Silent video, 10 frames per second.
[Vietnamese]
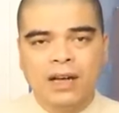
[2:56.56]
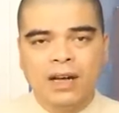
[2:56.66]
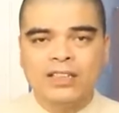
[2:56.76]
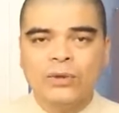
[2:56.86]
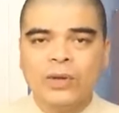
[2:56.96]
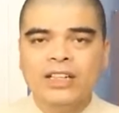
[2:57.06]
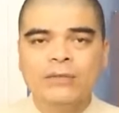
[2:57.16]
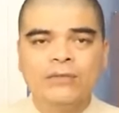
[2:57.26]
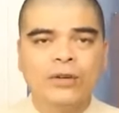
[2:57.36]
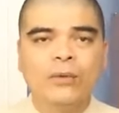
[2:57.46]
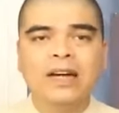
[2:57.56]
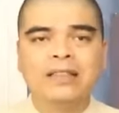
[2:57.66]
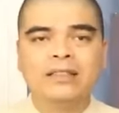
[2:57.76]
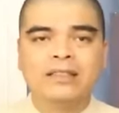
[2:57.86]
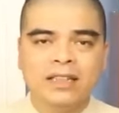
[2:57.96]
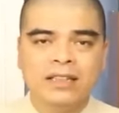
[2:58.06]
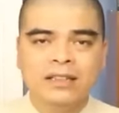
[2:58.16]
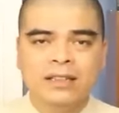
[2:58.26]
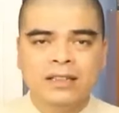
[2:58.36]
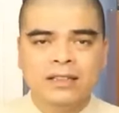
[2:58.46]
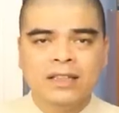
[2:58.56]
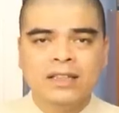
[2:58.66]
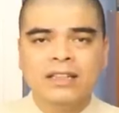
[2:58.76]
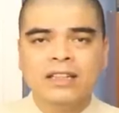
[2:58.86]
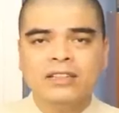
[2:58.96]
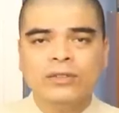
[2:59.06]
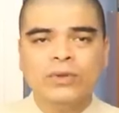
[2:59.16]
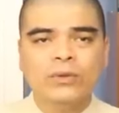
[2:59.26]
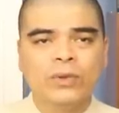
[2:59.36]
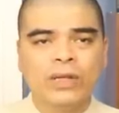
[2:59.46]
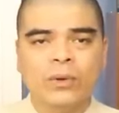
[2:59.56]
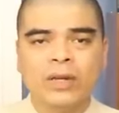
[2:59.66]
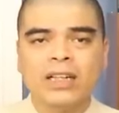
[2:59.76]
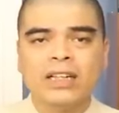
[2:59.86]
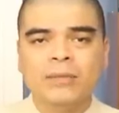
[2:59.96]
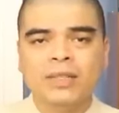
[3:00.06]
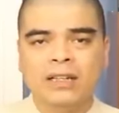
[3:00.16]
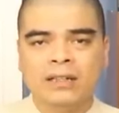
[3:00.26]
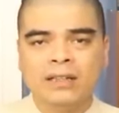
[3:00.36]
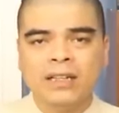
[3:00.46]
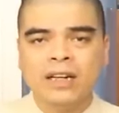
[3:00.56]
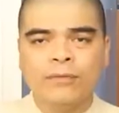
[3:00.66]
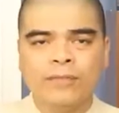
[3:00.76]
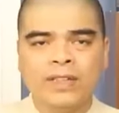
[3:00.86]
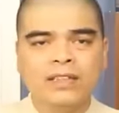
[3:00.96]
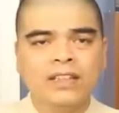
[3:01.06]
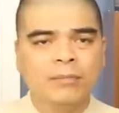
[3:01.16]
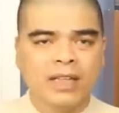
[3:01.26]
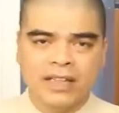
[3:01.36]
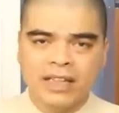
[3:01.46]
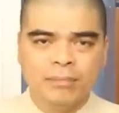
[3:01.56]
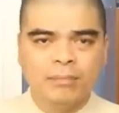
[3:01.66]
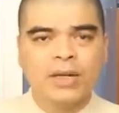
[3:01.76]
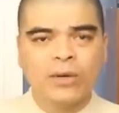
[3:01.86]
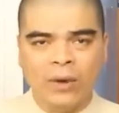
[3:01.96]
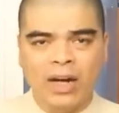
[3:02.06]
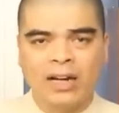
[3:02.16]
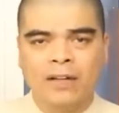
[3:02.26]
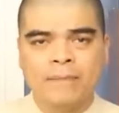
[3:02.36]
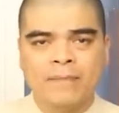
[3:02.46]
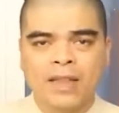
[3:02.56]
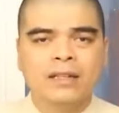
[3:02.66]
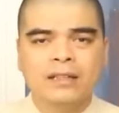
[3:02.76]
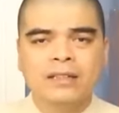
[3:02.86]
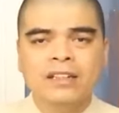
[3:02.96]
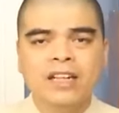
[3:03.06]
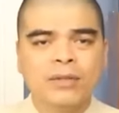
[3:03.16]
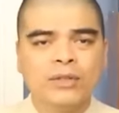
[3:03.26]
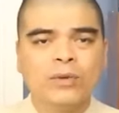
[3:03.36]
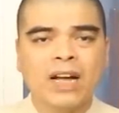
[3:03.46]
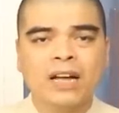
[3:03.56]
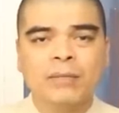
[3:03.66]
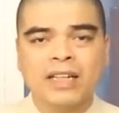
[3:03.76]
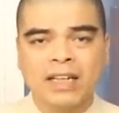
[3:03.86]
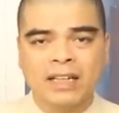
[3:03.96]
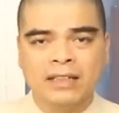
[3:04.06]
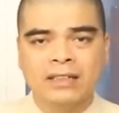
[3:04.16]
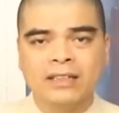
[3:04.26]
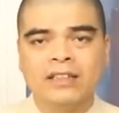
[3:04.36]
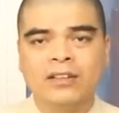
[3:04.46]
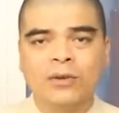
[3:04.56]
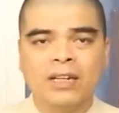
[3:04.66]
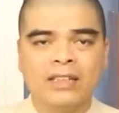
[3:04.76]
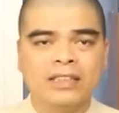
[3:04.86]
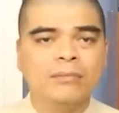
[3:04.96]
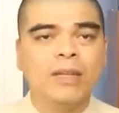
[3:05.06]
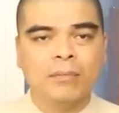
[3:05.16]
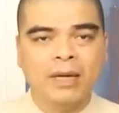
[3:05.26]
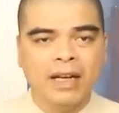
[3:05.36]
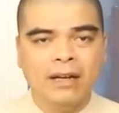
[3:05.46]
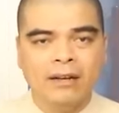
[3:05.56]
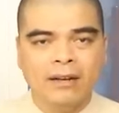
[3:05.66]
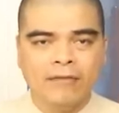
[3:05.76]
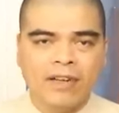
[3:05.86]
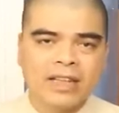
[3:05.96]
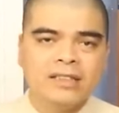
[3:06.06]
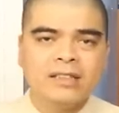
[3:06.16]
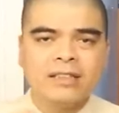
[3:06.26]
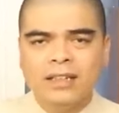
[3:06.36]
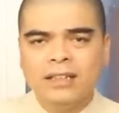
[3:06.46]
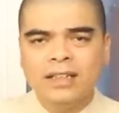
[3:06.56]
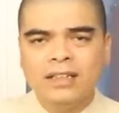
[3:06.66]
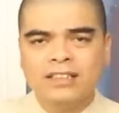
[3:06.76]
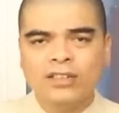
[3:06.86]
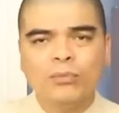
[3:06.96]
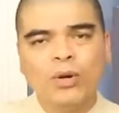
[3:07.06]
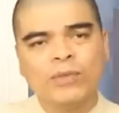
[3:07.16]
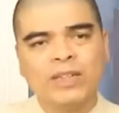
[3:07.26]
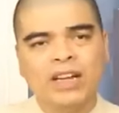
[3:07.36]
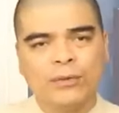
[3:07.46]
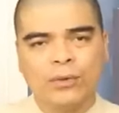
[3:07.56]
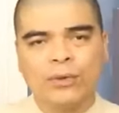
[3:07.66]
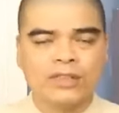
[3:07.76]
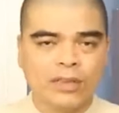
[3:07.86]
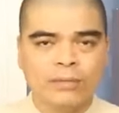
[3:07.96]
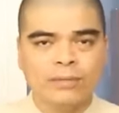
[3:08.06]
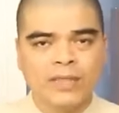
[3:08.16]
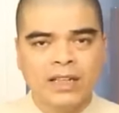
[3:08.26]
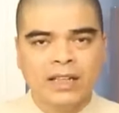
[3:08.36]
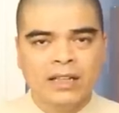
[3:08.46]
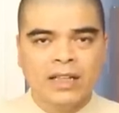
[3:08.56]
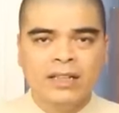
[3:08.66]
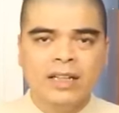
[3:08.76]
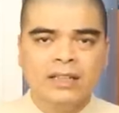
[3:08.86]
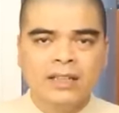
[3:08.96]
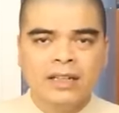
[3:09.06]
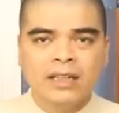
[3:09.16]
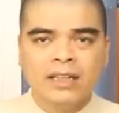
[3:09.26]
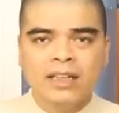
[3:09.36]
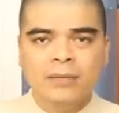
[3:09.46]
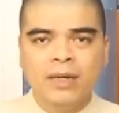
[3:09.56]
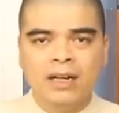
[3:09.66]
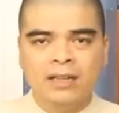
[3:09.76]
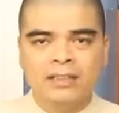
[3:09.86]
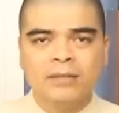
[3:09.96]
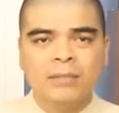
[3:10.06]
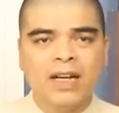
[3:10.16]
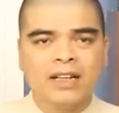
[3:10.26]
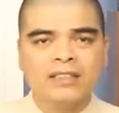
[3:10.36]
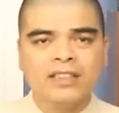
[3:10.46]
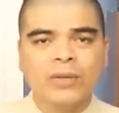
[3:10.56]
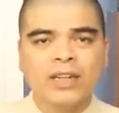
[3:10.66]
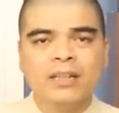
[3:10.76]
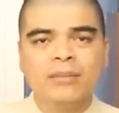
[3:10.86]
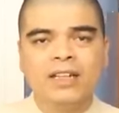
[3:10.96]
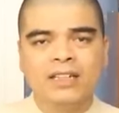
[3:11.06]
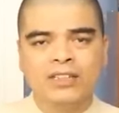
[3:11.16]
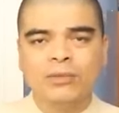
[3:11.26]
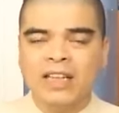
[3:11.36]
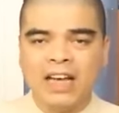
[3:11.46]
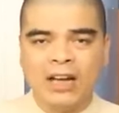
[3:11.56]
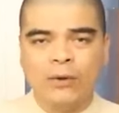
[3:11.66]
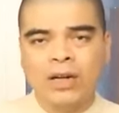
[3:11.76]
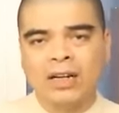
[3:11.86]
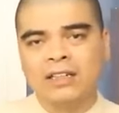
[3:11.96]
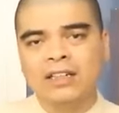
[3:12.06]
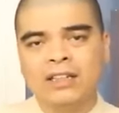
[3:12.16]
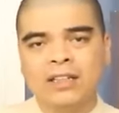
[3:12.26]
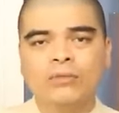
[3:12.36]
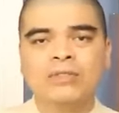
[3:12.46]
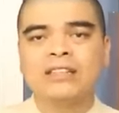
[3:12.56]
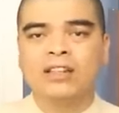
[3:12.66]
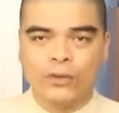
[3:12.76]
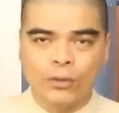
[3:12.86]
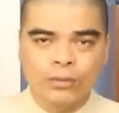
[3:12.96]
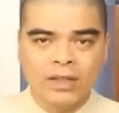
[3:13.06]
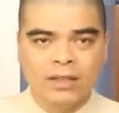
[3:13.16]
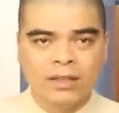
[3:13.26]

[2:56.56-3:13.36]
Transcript: À, theo quan niệm về ngũ hành tương sinh thì ý nghĩa trong phong thủy của cây kim tiền thích hợp với những người mệnh kim, mệnh hỏa. Những người mà hai mệnh này thì thường có cá tính mạnh mẽ và cái sự kiên định trong mọi vấn đề của cuộc sống. Thế nên, khi mà trưng bày các chậu cây kim tiền trong nhà hoặc là nơi không gian thờ cúng